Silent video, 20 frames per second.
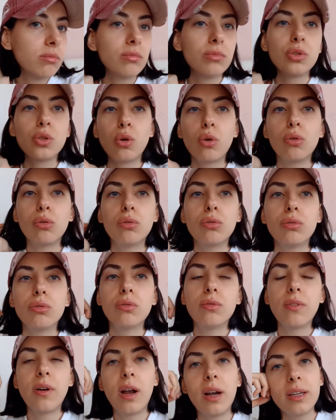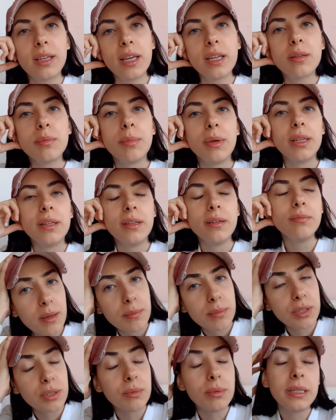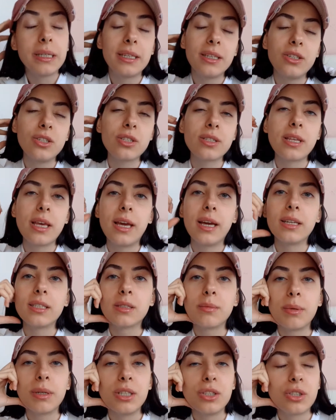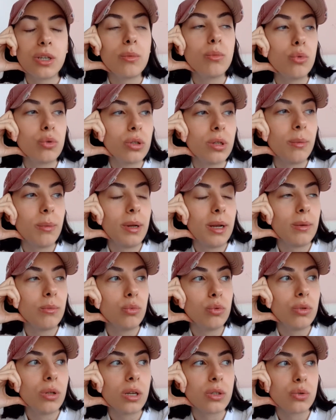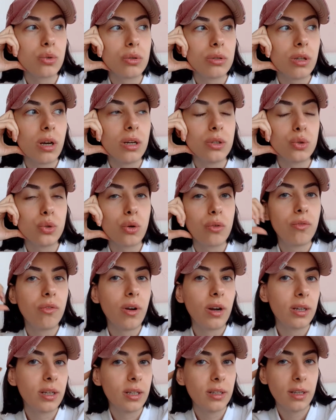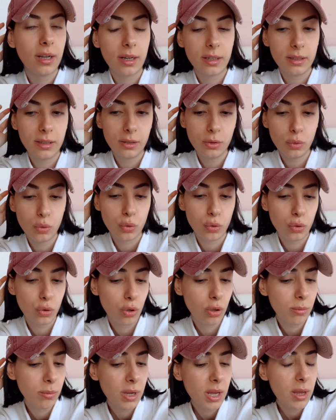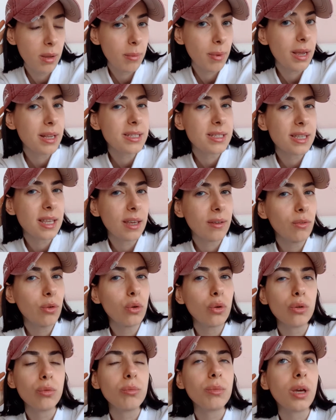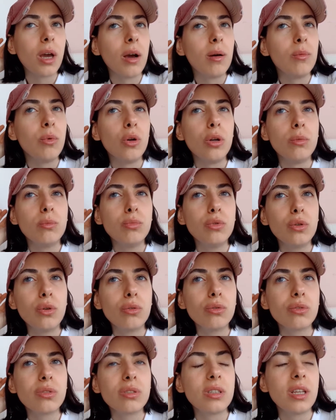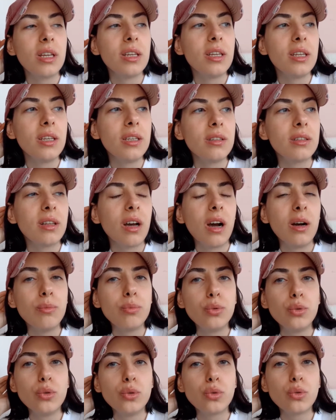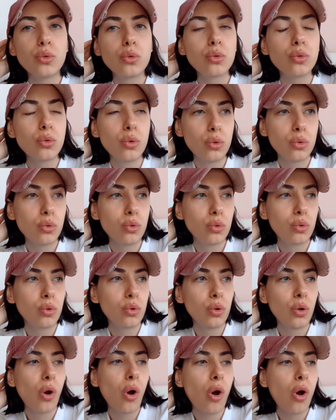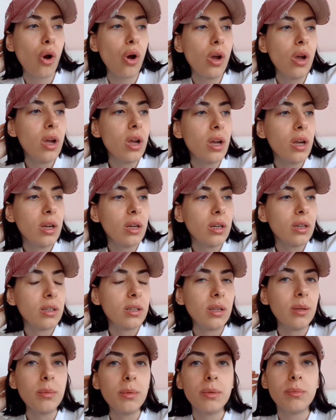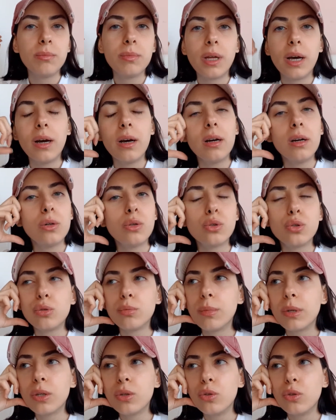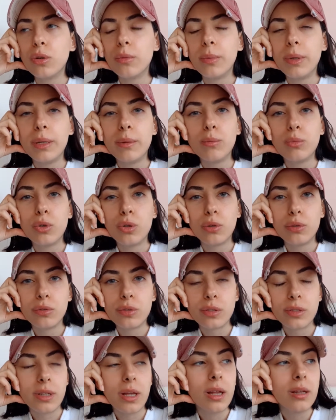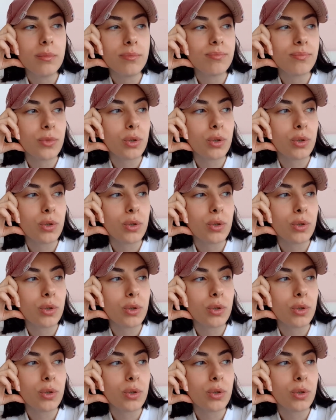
Çok fark etmedim. Şimdi ikinci seansıma gideceğim. Muhtemelen bundan sonra daha çok fark eder diye düşünüyorum. Ben seviyorum ya böyle bronz teni. Daha pürüzsüz gözüküyor. Ne bileyim daha hoşuma gidiyor benim bronzdan.